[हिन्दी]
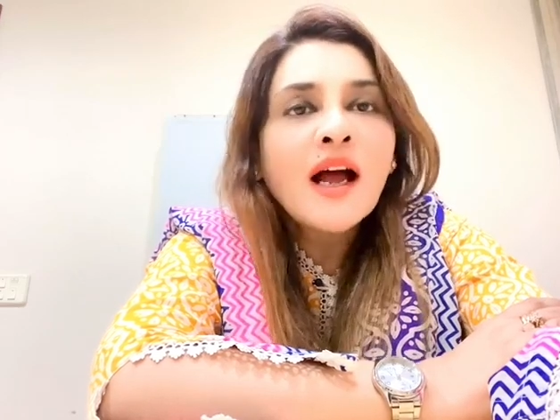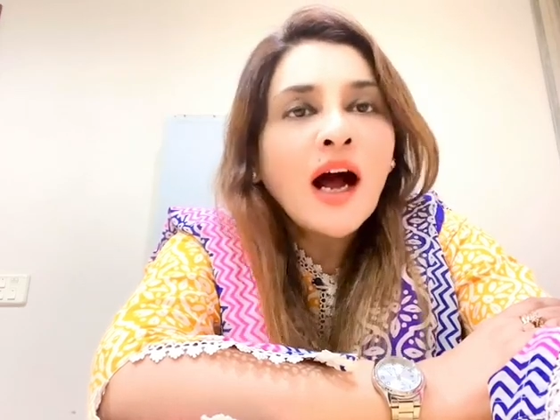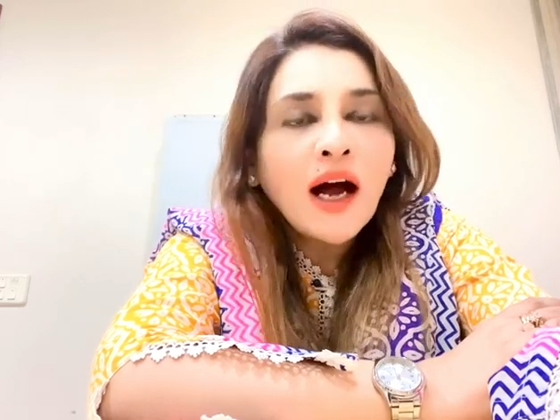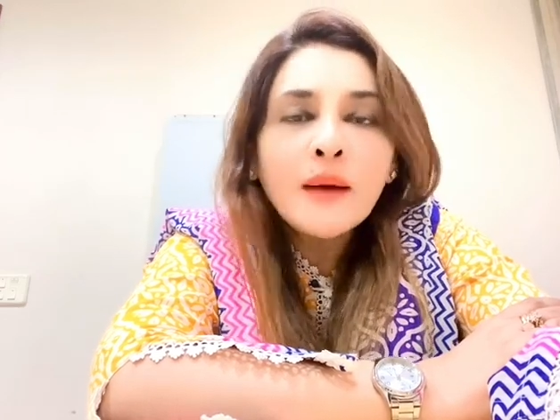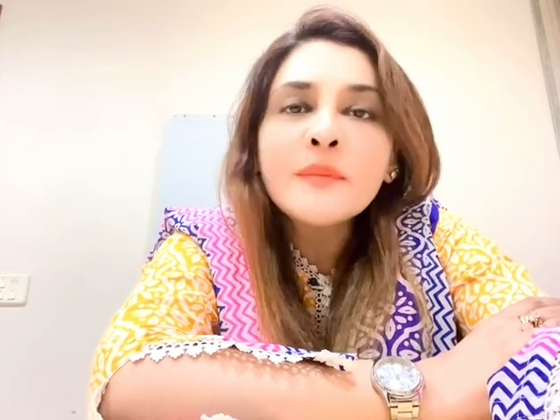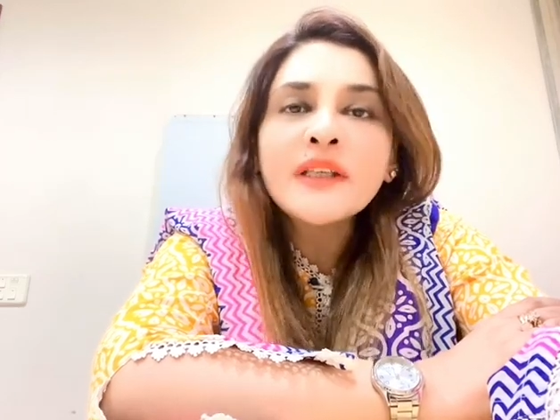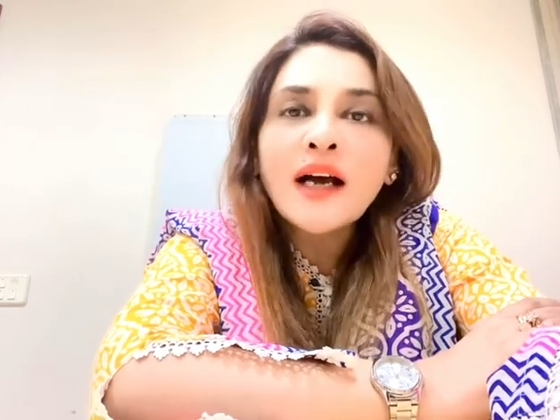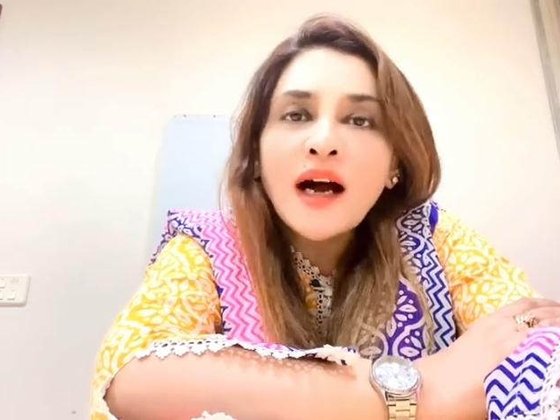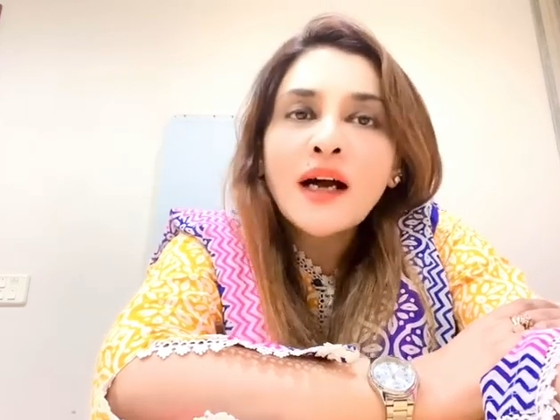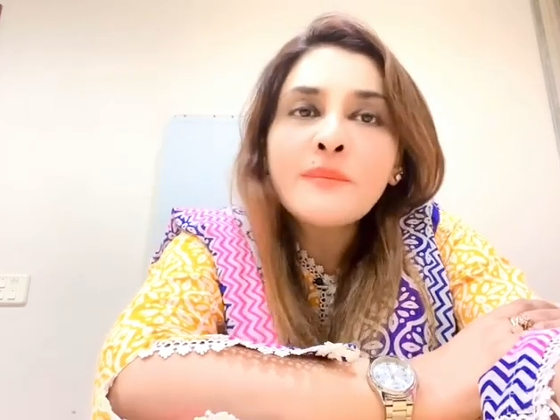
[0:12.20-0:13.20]
हम
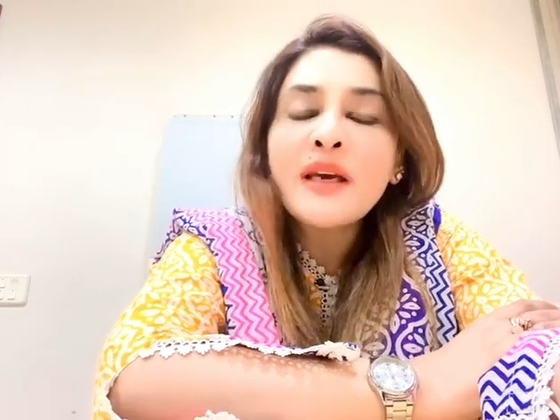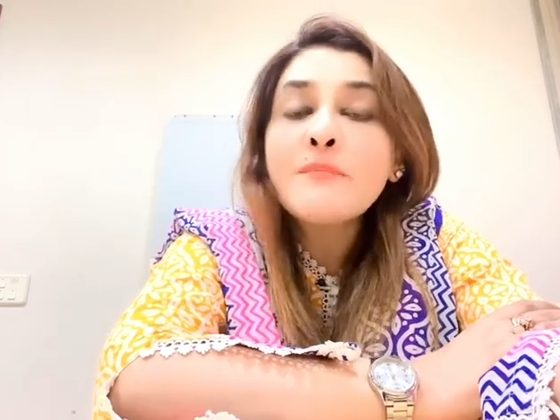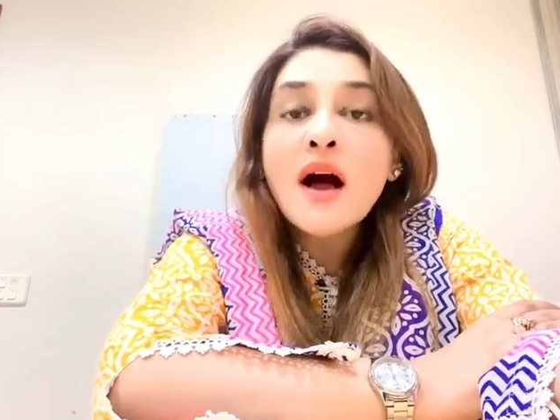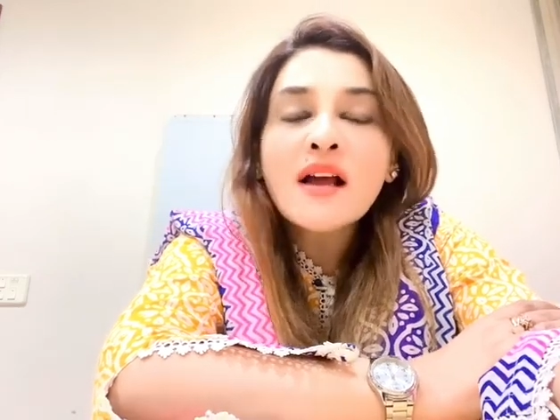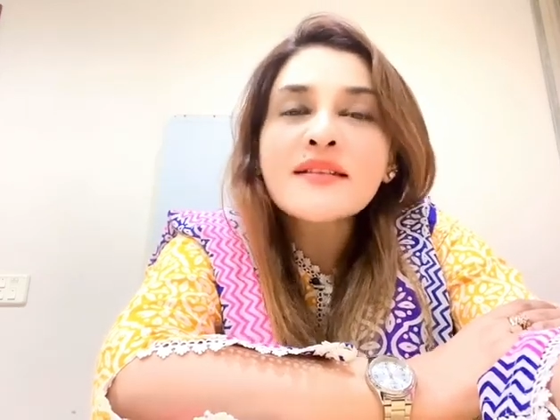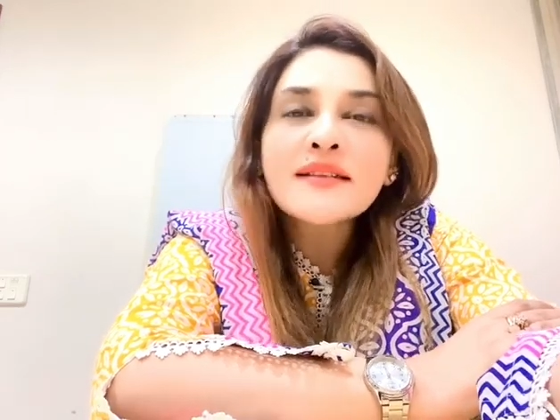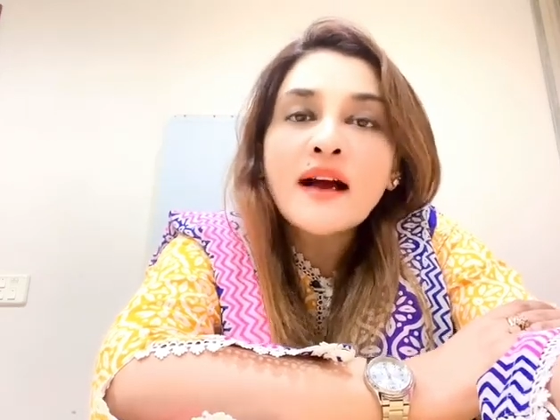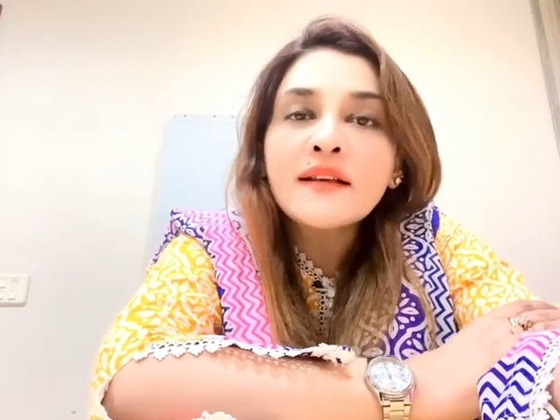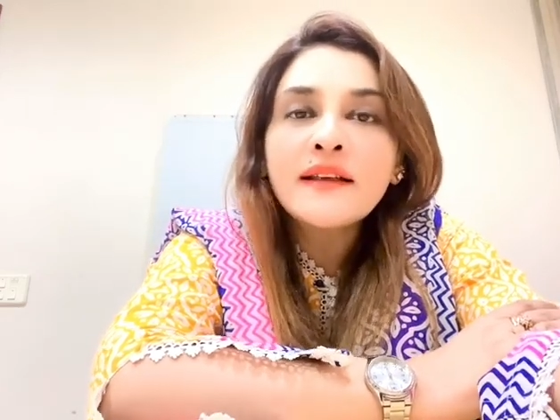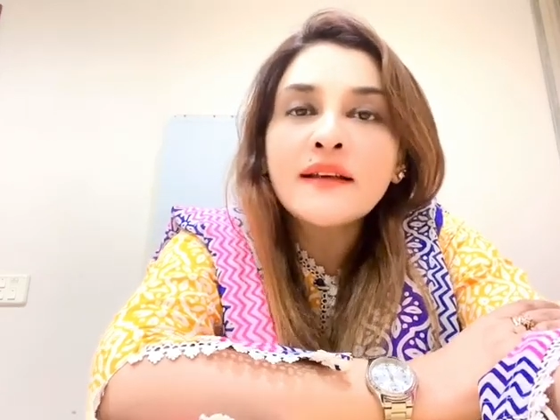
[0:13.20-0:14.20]
यहाँ पे
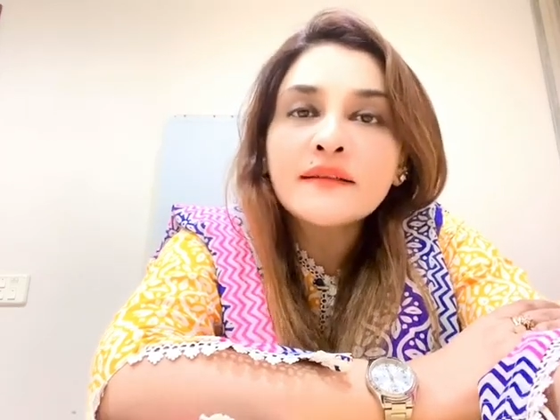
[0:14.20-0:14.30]
पाकिस्तान के